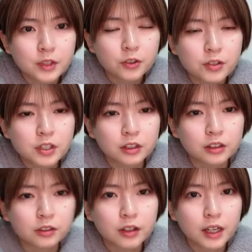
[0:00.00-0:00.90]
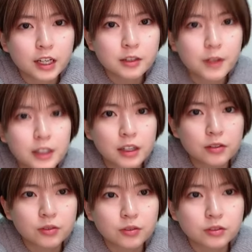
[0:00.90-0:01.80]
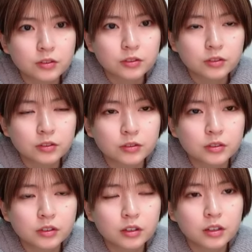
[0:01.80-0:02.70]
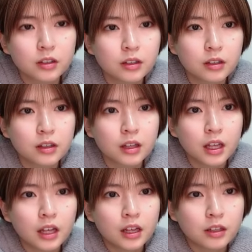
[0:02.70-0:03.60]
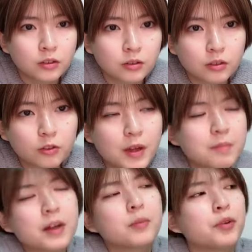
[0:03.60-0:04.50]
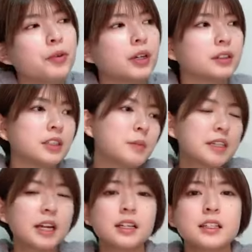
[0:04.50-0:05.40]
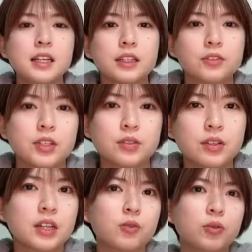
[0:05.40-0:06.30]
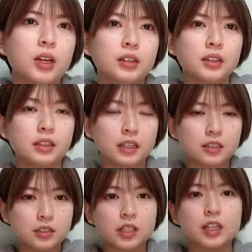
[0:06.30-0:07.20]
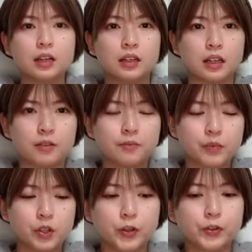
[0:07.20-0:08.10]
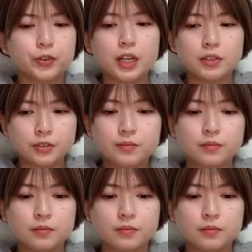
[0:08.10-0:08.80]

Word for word: う楽しかったわ初めてやる曲のメンバーも多かったしまあ3期生と一緒にこうやってがっつりなんか曲をやる